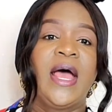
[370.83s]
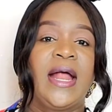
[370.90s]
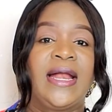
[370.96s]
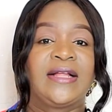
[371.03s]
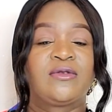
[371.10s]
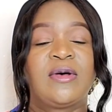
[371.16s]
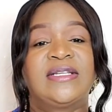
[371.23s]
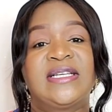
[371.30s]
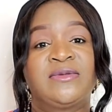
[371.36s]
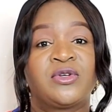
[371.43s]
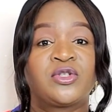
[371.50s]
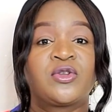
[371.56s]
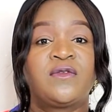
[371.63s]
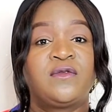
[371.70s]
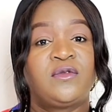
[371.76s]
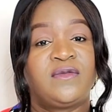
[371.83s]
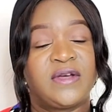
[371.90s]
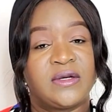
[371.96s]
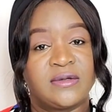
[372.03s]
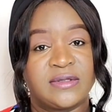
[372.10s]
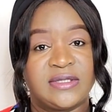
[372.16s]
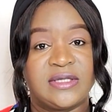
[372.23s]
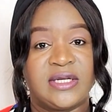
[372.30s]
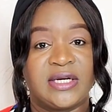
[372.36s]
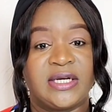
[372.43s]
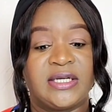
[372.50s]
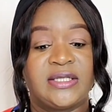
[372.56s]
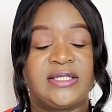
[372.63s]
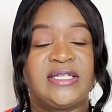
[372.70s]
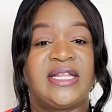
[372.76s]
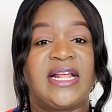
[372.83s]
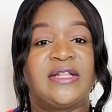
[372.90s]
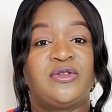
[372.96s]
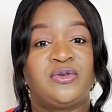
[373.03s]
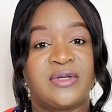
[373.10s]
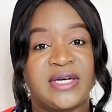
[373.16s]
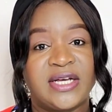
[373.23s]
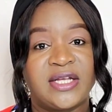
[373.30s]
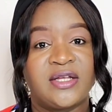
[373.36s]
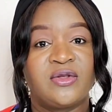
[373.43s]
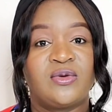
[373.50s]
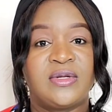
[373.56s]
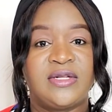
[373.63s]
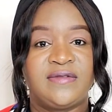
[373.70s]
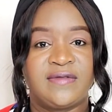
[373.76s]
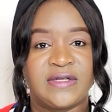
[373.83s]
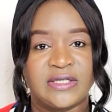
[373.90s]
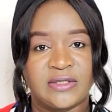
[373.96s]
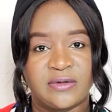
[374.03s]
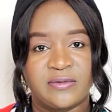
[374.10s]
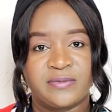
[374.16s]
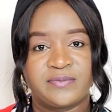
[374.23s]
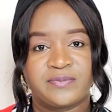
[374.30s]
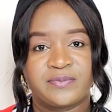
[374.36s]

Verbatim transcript: La troisième chose que vous devez considérer, c'est la durée de livraison.